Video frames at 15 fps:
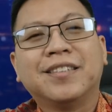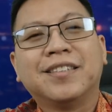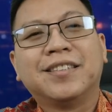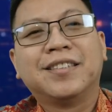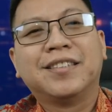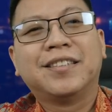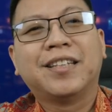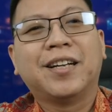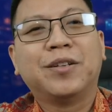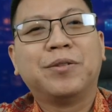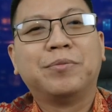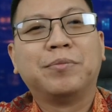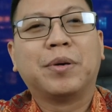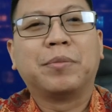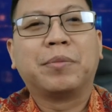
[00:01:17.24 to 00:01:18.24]

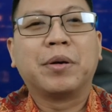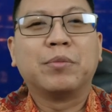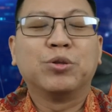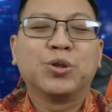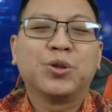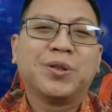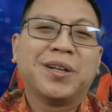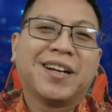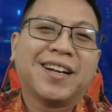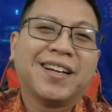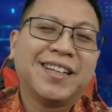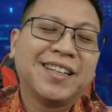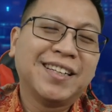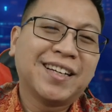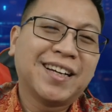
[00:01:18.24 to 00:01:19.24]
Shalom Bapak Ibu
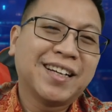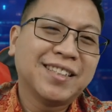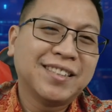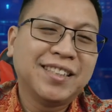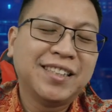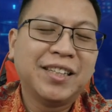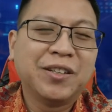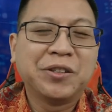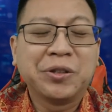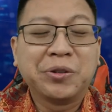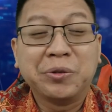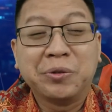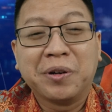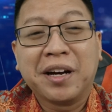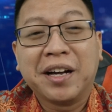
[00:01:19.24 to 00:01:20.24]
Saudara yang dikasihi oleh
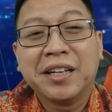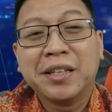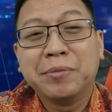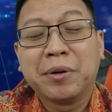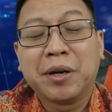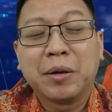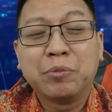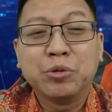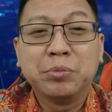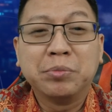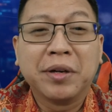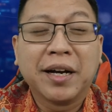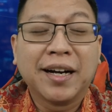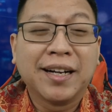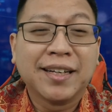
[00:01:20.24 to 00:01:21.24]
Tuhan dimanapun
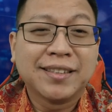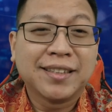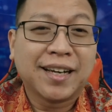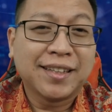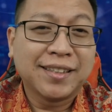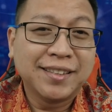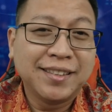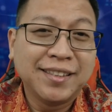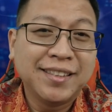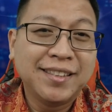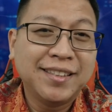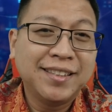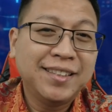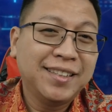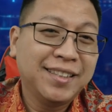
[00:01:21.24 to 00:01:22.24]
berada saat
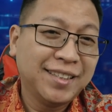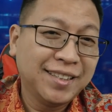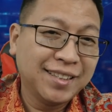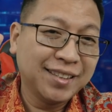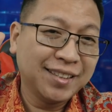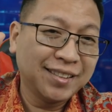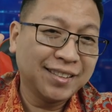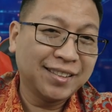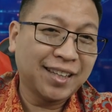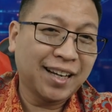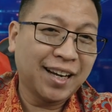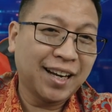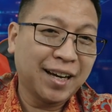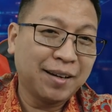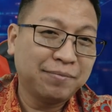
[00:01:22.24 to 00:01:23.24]
ini.
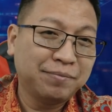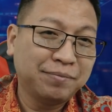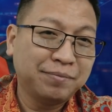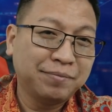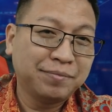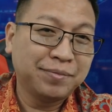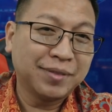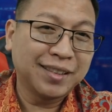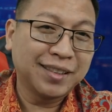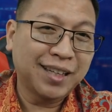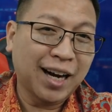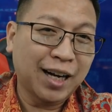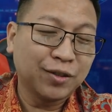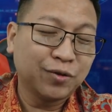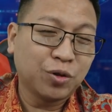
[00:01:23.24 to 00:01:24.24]
Salam
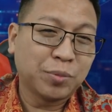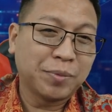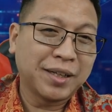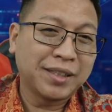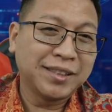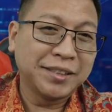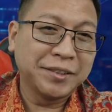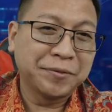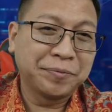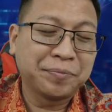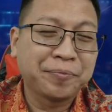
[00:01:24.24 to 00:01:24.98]
transformasi.